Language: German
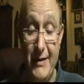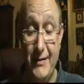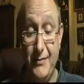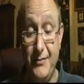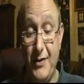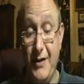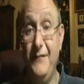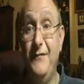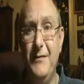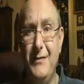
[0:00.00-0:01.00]
jetzt noch
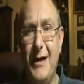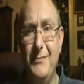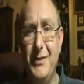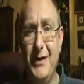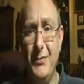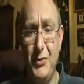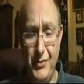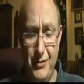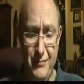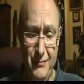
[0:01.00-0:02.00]
einen Filter anbringen
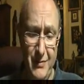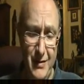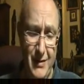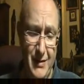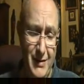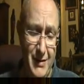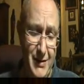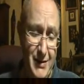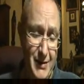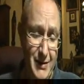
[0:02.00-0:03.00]
möchte,
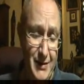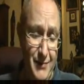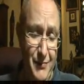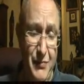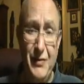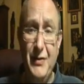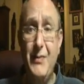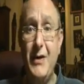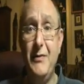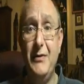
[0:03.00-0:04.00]
müsste
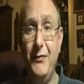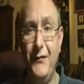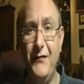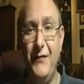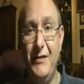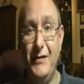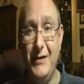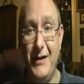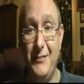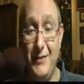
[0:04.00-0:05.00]
man mit
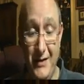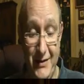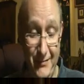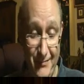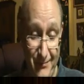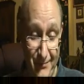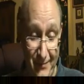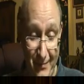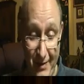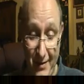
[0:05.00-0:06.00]
Luftfiltern arbeiten
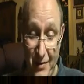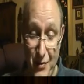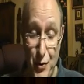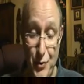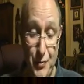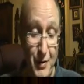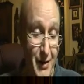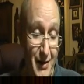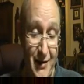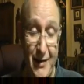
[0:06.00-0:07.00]

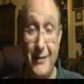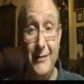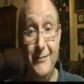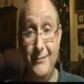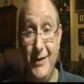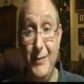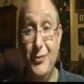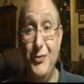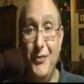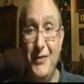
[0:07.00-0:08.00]
oder anderen
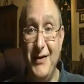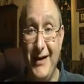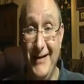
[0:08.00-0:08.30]
nebulösen